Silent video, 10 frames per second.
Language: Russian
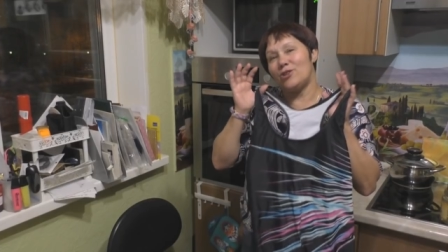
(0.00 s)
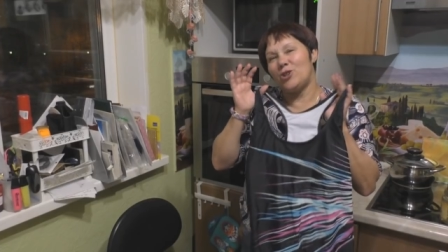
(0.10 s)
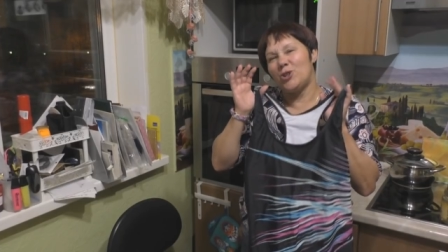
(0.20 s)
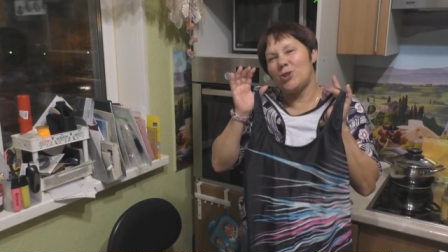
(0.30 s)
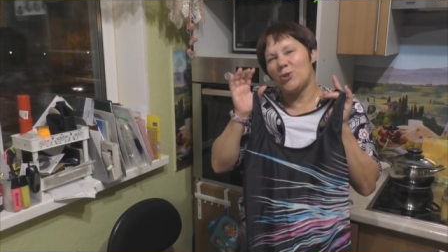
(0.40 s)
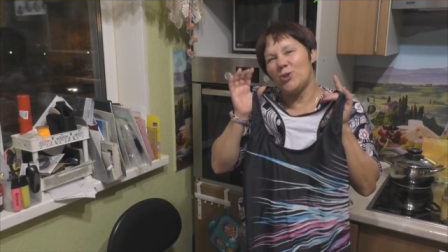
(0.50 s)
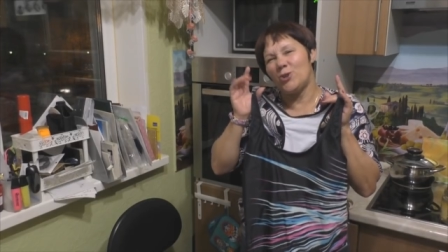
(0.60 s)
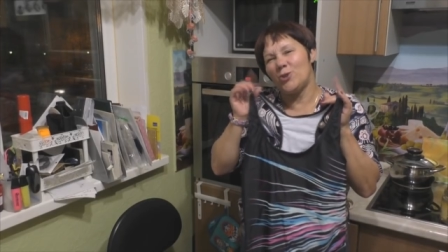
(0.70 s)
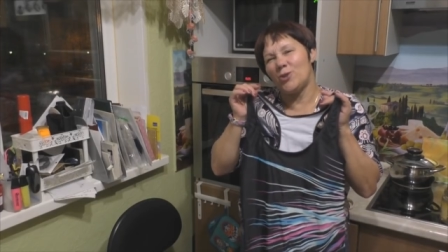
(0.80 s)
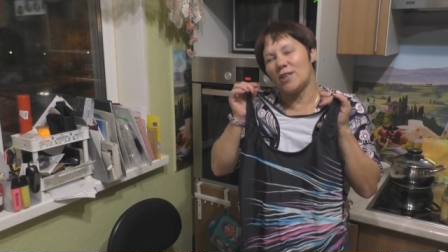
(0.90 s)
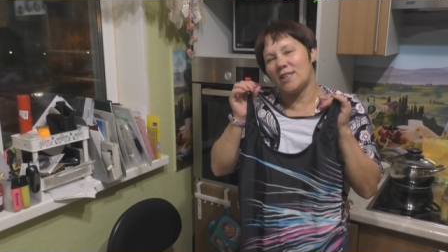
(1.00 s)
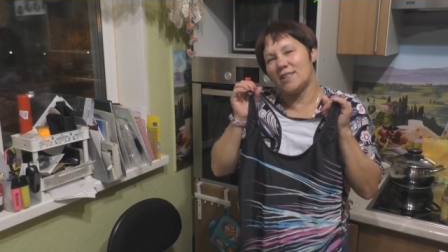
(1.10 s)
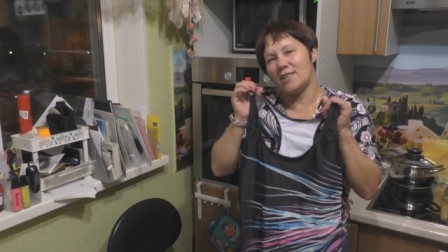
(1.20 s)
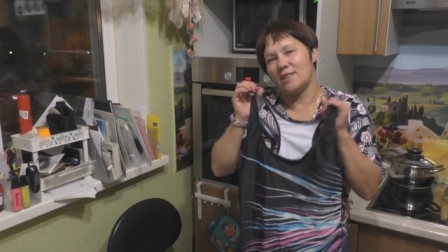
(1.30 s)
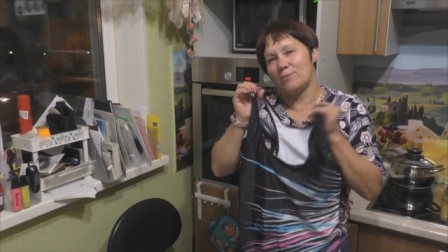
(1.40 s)
чуть-чуть
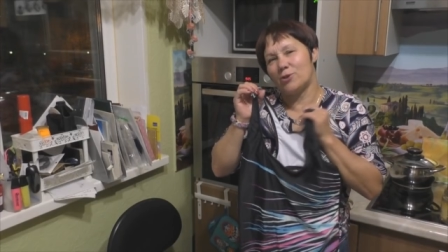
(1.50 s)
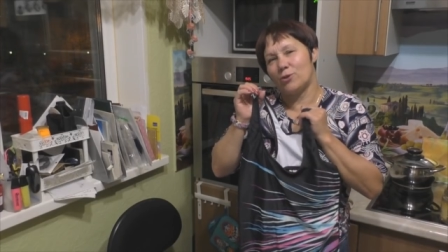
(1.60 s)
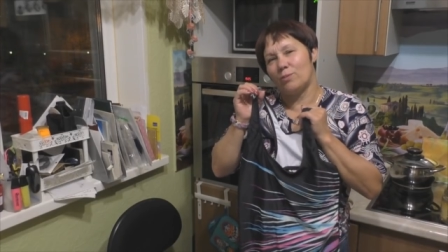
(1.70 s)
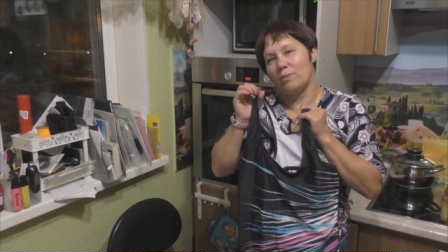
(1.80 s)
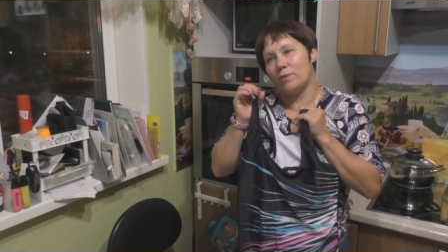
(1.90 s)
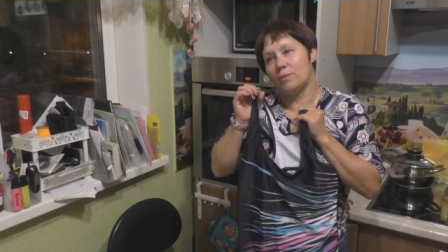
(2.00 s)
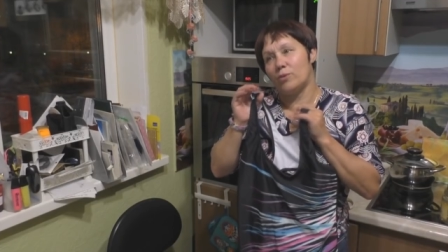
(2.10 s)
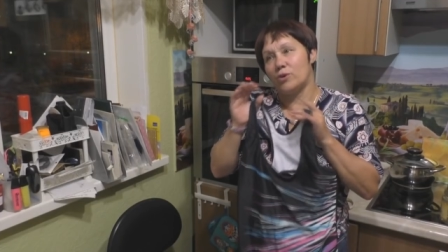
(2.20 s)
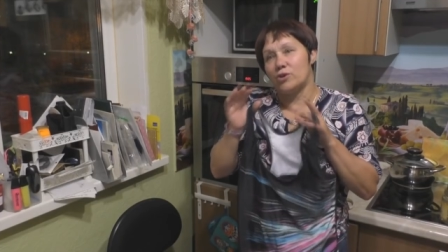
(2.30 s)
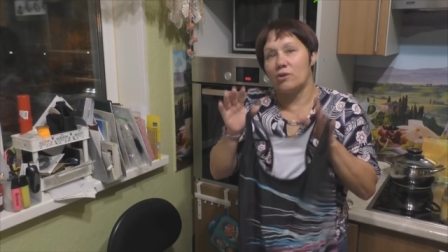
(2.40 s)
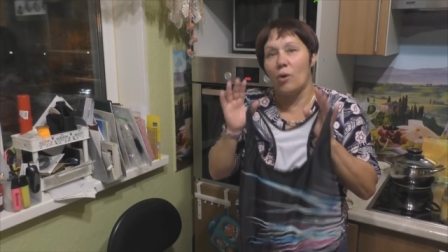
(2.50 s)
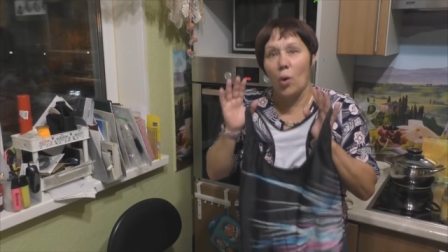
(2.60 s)
хотелось бы, чтобы был больше.